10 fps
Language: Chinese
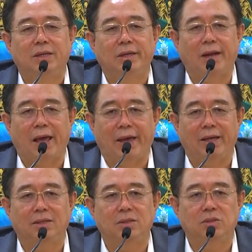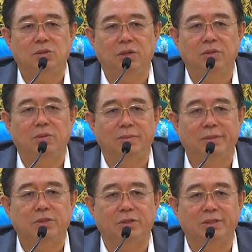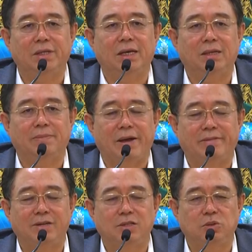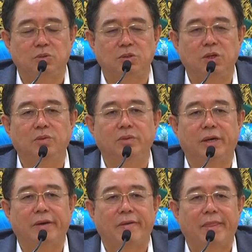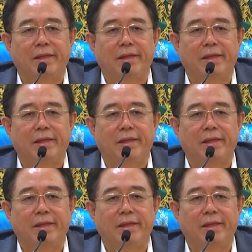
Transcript: 来对我们存在的百分之九十六的